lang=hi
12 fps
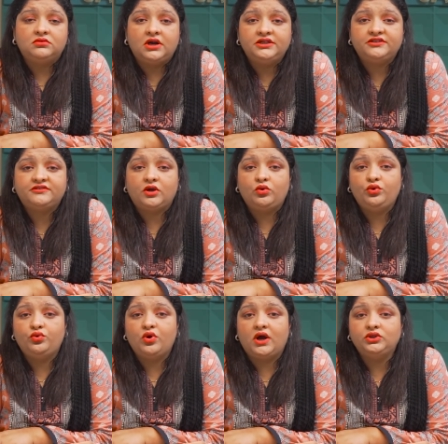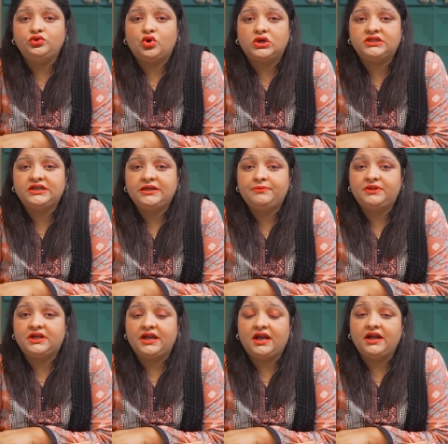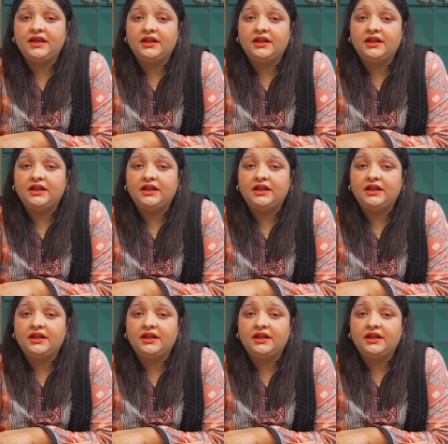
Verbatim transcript: अल्ट्रासाउंड हुआ तो डॉक्टर ने बताया